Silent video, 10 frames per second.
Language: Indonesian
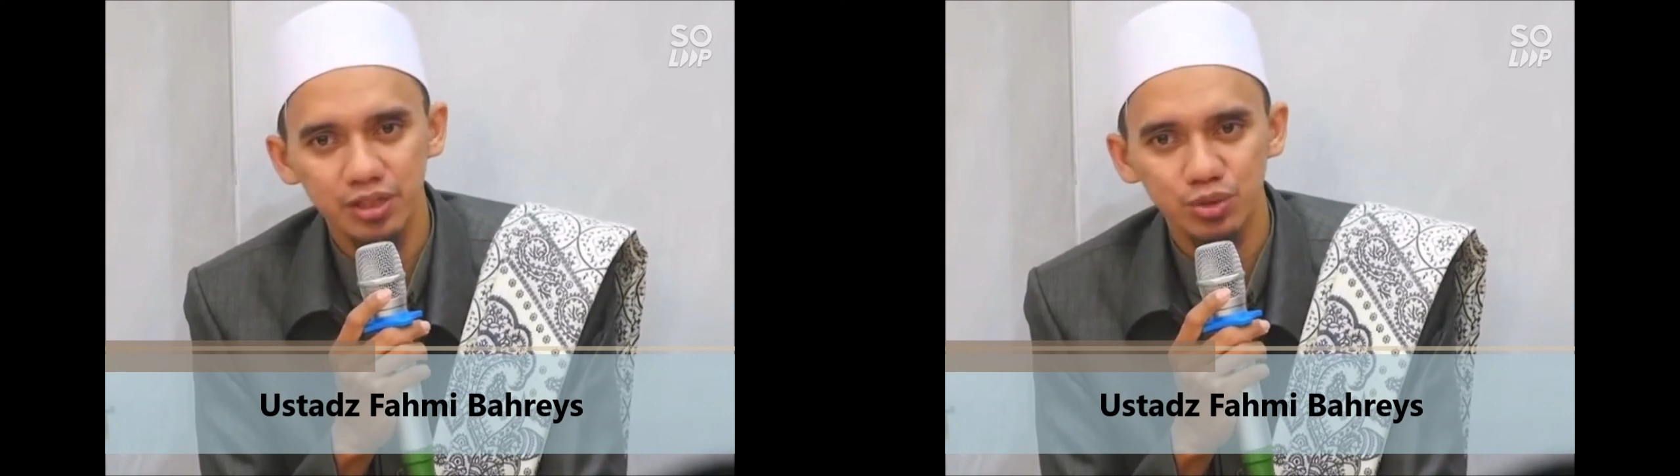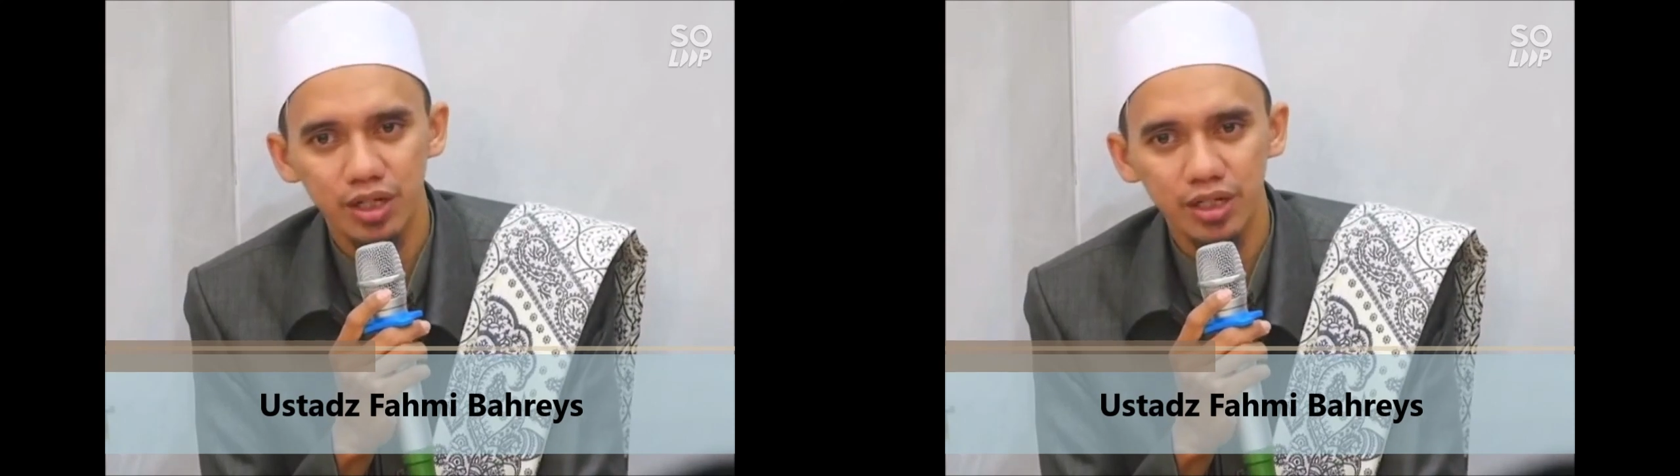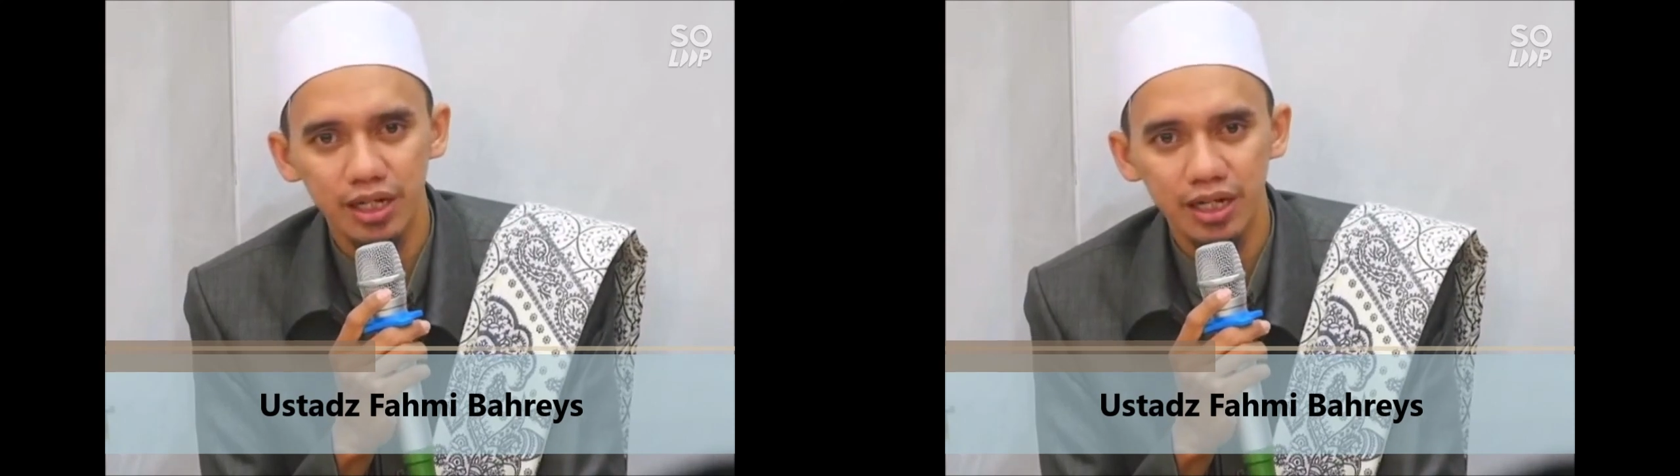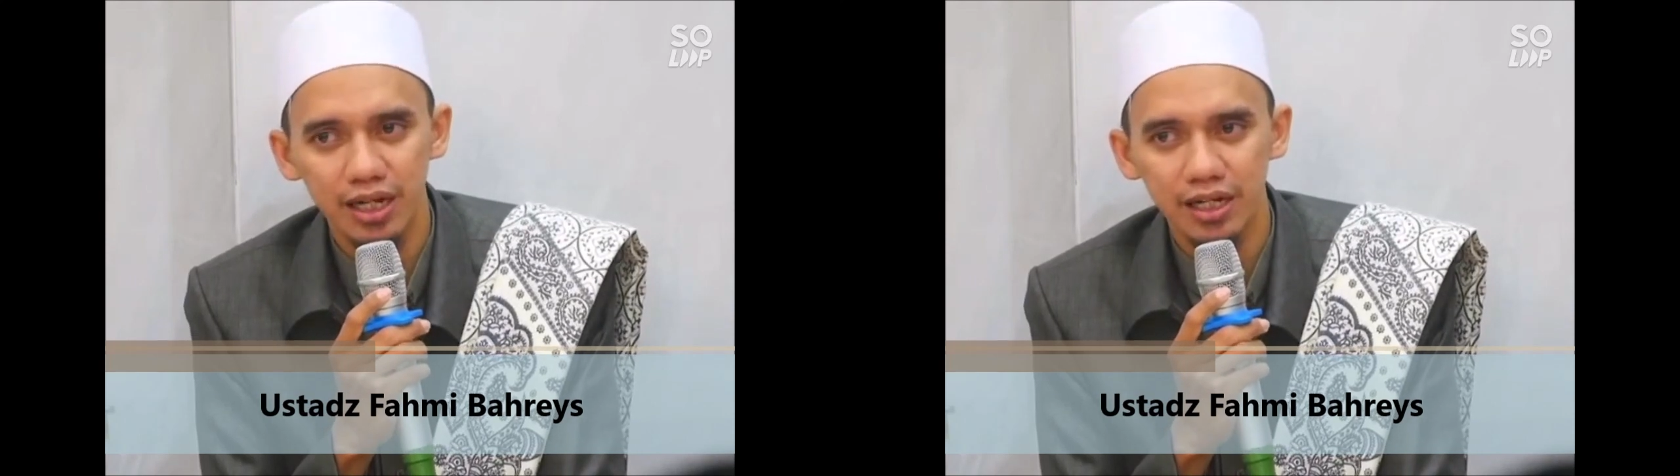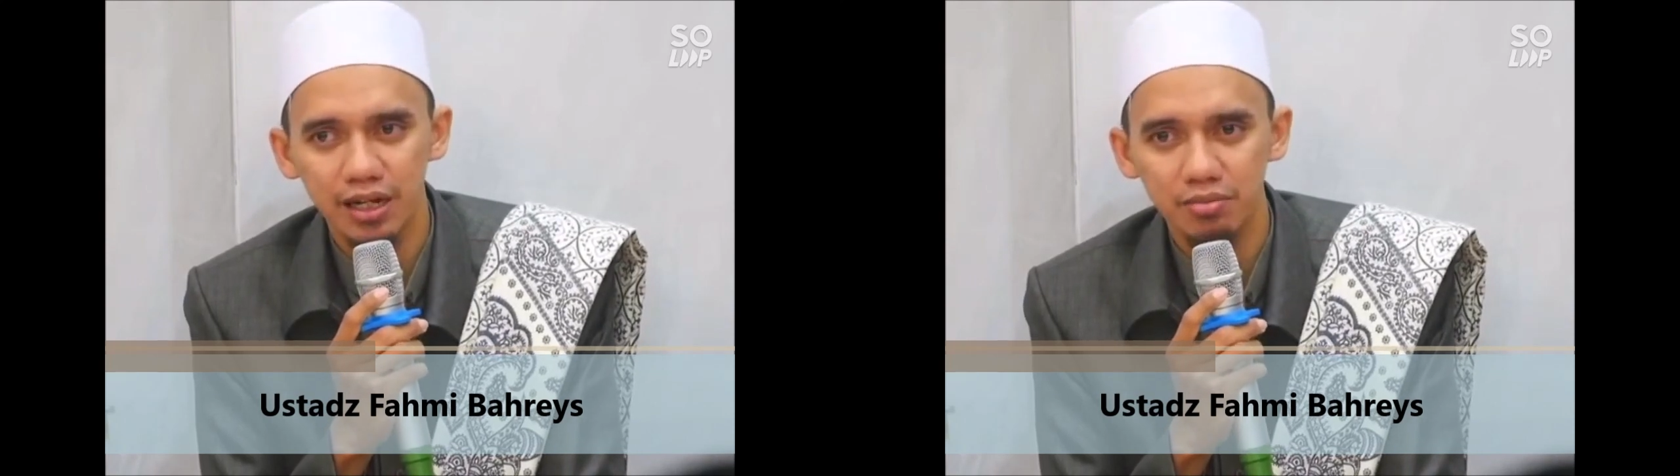surat
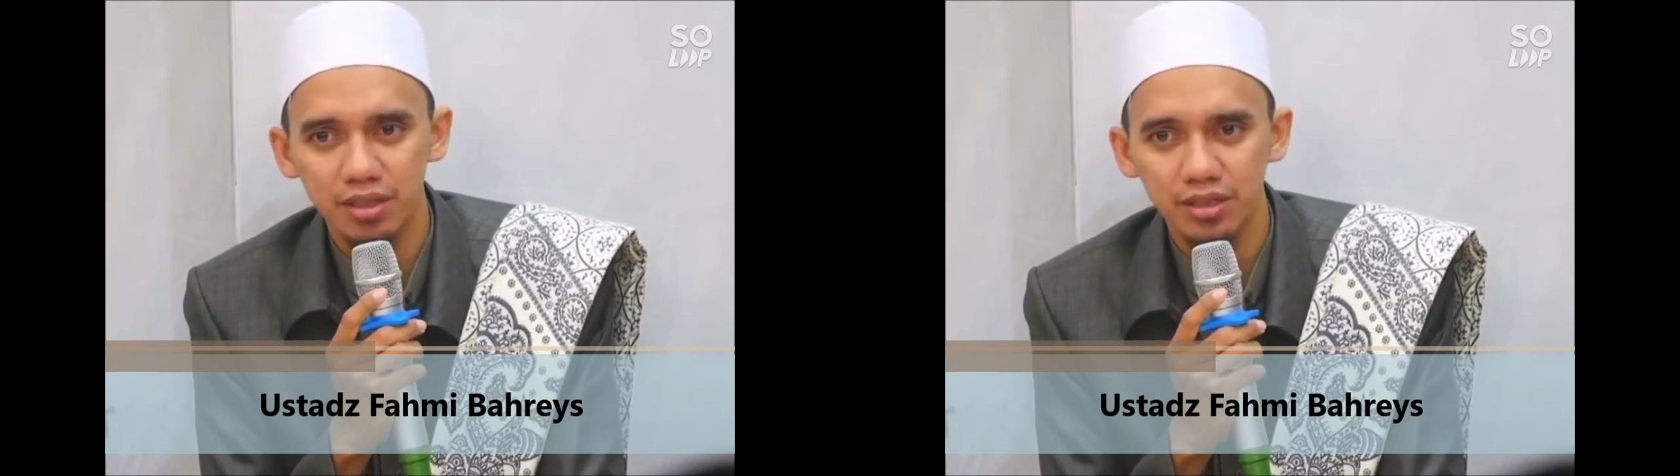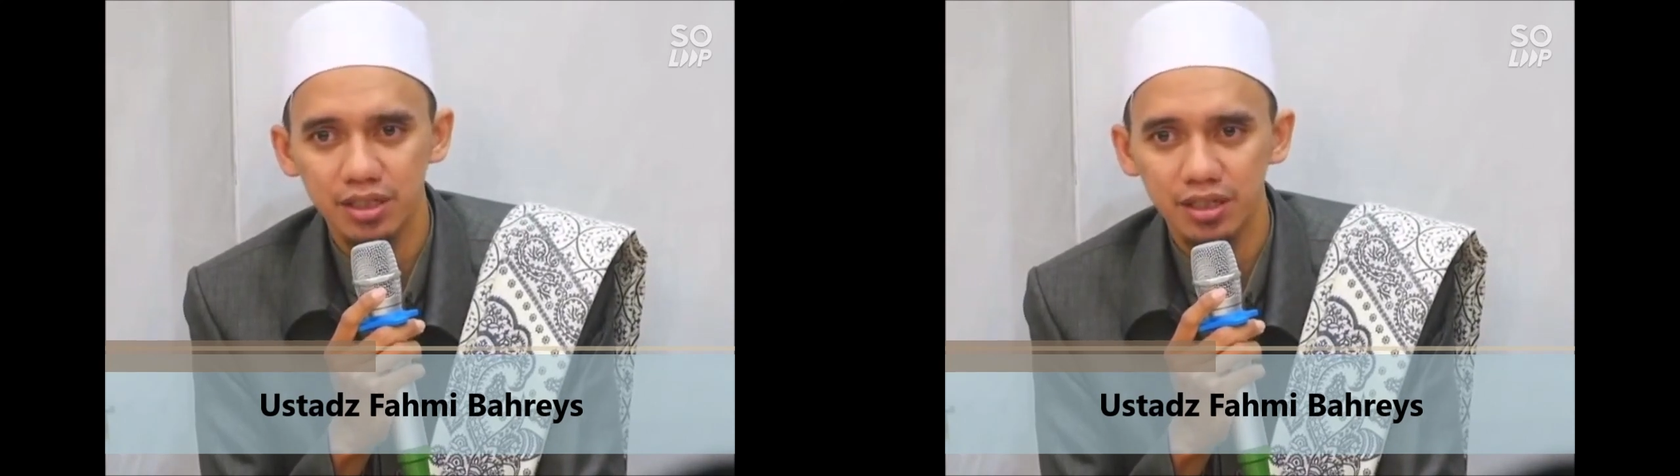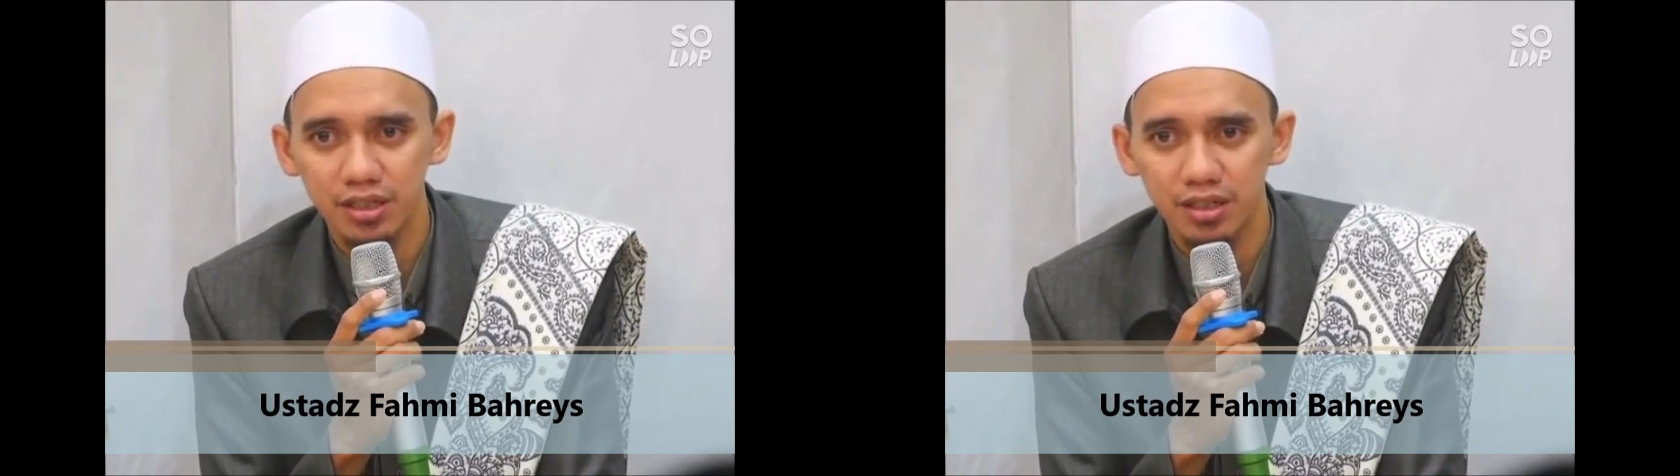Al-A'la masih